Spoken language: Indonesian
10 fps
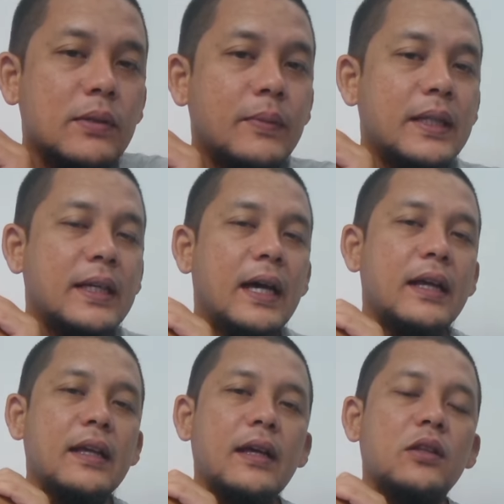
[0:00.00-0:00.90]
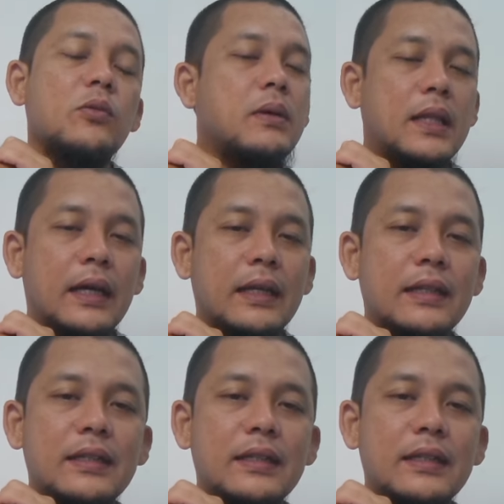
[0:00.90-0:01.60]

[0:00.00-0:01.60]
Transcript: sampai 3 hari atau 4 hari.